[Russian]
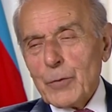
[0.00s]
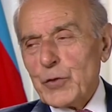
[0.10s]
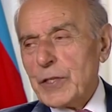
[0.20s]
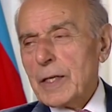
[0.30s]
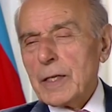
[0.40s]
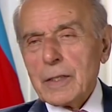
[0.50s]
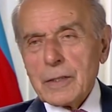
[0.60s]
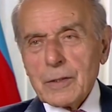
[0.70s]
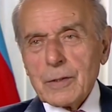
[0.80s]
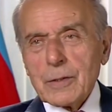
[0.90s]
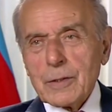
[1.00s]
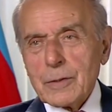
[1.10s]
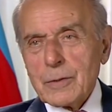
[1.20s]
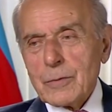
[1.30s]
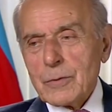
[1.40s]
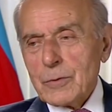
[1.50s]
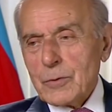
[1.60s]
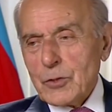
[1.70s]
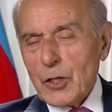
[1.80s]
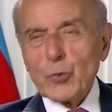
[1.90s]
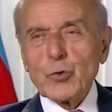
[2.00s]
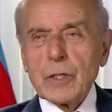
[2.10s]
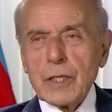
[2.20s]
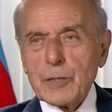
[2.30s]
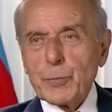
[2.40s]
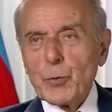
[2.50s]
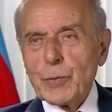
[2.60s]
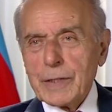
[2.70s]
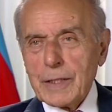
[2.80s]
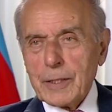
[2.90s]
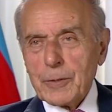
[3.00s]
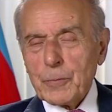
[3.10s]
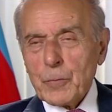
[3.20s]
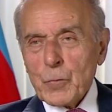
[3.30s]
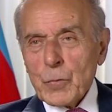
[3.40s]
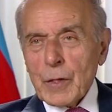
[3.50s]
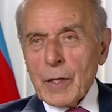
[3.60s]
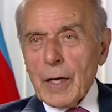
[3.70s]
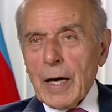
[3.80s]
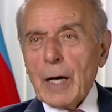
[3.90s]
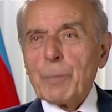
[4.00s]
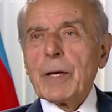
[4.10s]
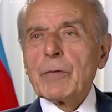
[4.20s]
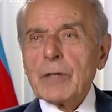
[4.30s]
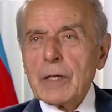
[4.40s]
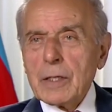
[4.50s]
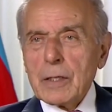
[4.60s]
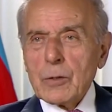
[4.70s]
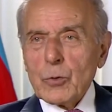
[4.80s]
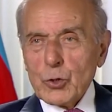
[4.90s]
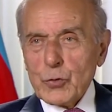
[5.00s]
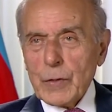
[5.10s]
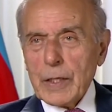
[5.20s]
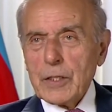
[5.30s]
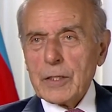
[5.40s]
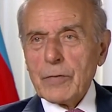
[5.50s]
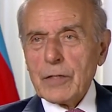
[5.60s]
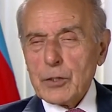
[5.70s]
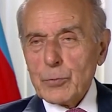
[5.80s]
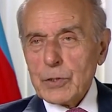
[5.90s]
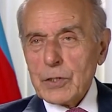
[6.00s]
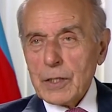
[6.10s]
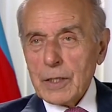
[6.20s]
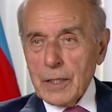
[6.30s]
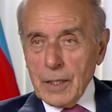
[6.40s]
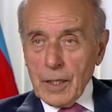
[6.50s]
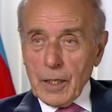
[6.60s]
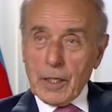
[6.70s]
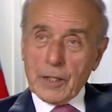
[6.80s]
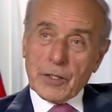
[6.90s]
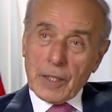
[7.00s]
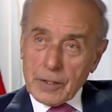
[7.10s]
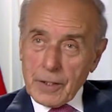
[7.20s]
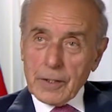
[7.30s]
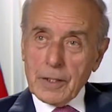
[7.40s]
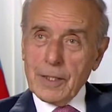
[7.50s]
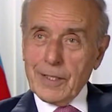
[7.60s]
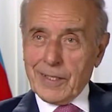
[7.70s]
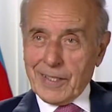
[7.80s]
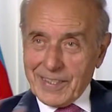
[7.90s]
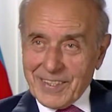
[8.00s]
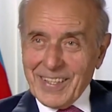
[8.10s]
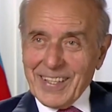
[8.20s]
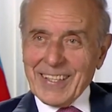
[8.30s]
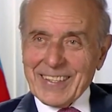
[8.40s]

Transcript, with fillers: и все союзные республики объявили о своей независимости, хотят они или не хотят,